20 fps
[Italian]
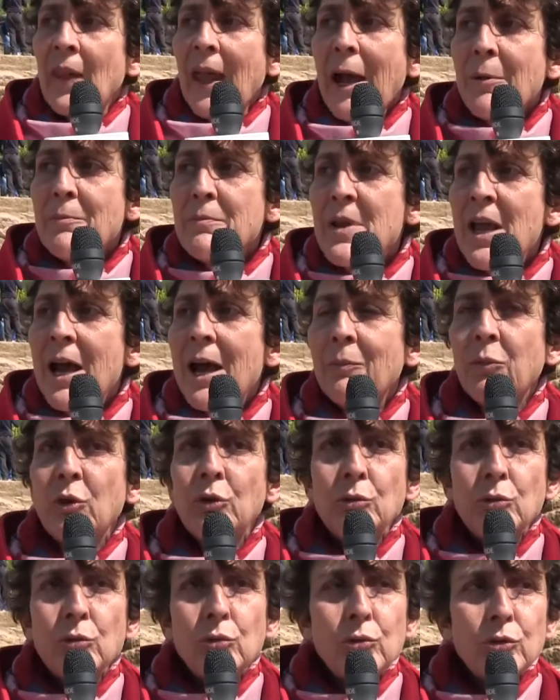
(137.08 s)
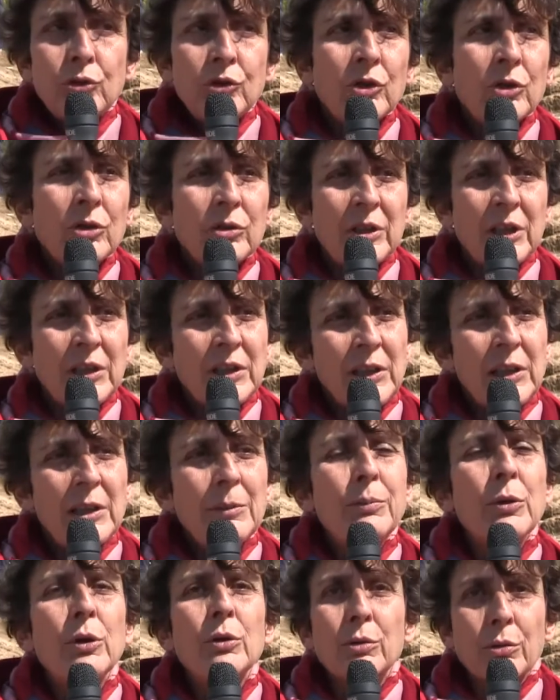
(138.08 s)
abbiamo un uso di
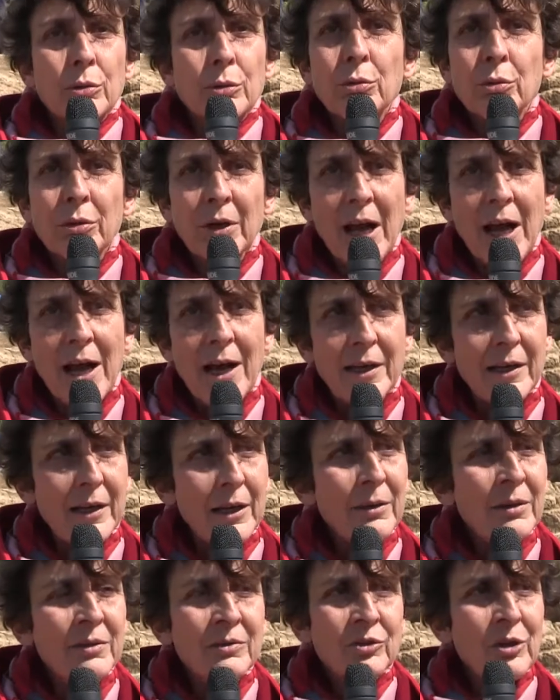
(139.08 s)
tipo rurale,